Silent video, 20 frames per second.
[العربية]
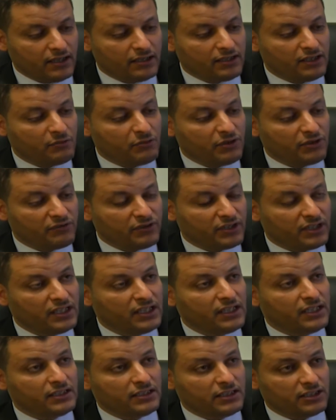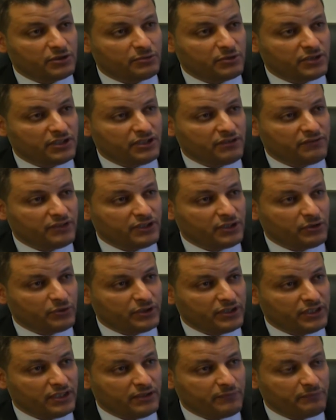هذا المرفق يعتبر اضافه
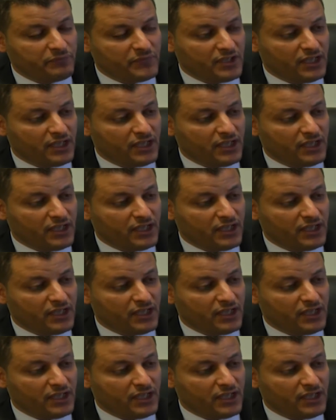نوعيه